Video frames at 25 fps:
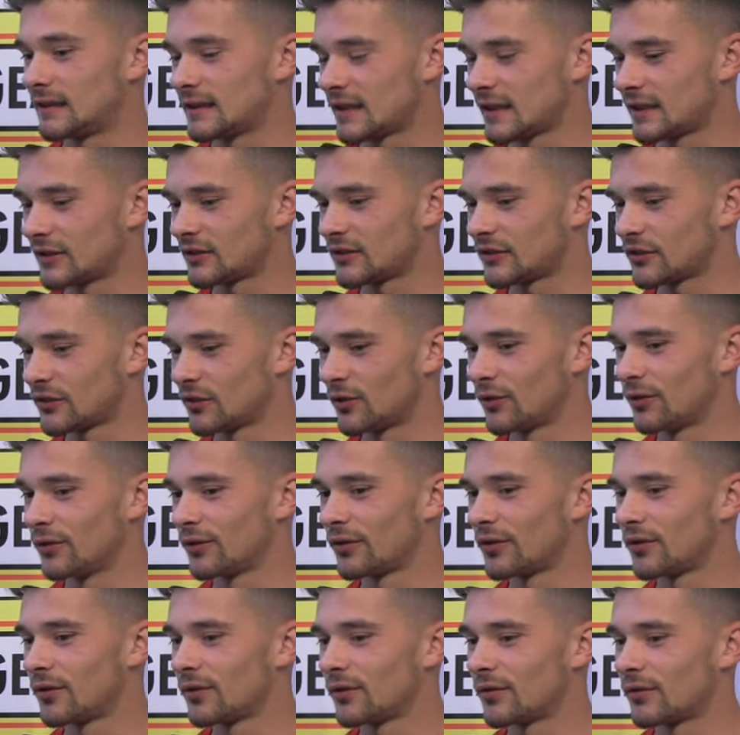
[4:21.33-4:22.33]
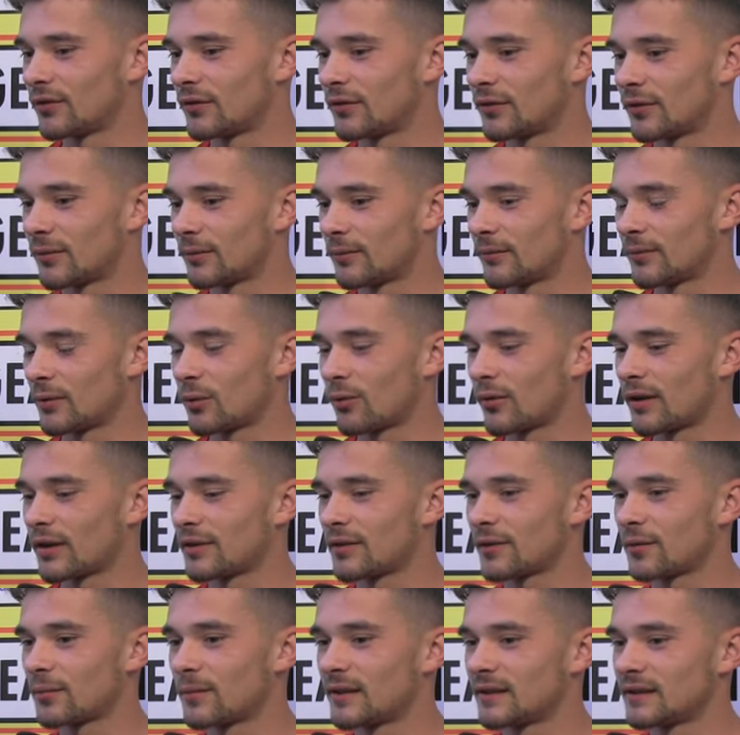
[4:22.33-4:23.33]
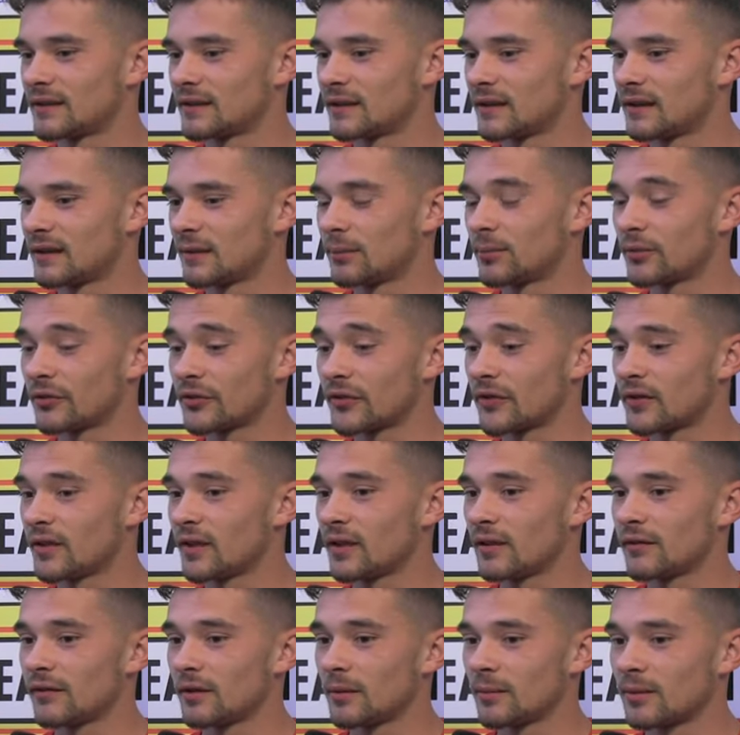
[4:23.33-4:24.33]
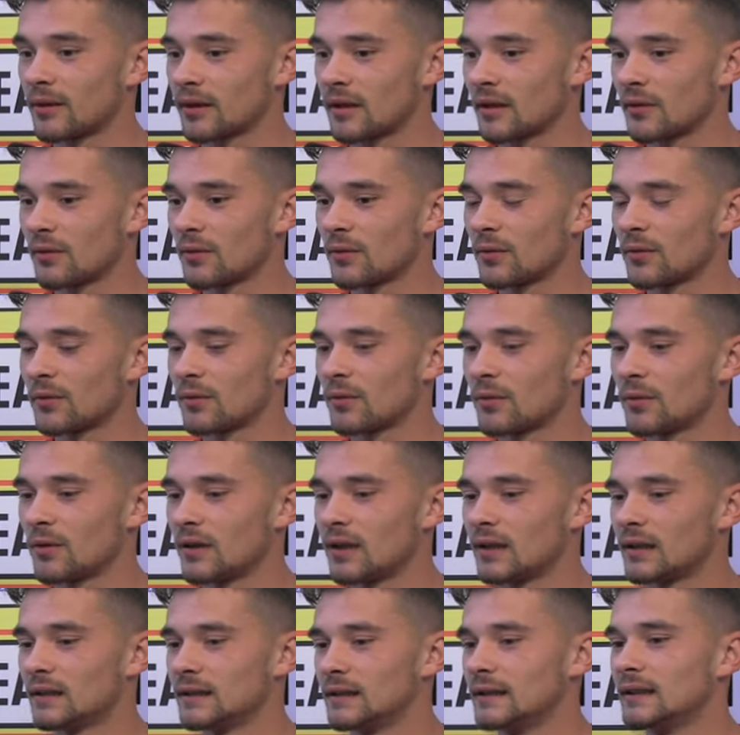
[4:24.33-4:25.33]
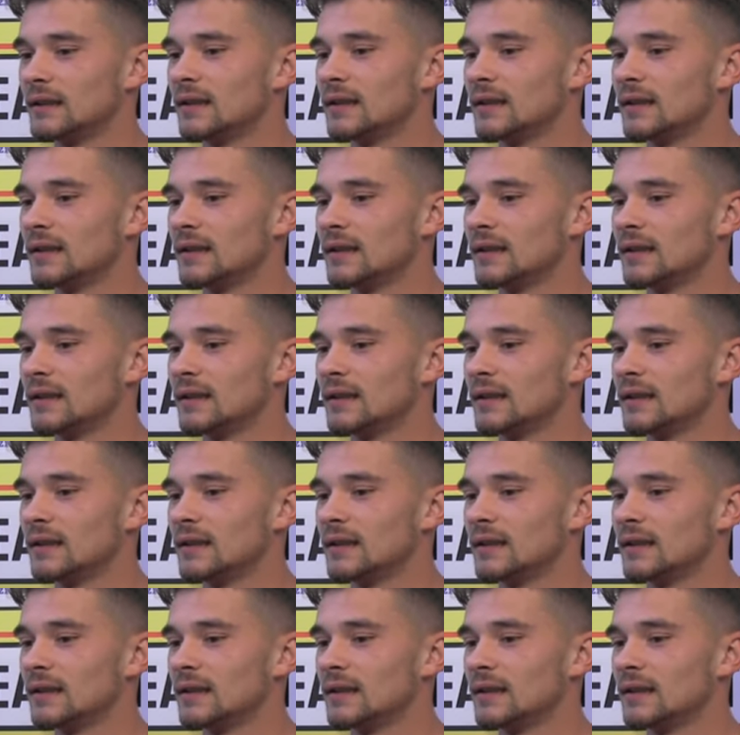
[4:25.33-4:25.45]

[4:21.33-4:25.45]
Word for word: cioè, sono quattro mesi positivi perché comunque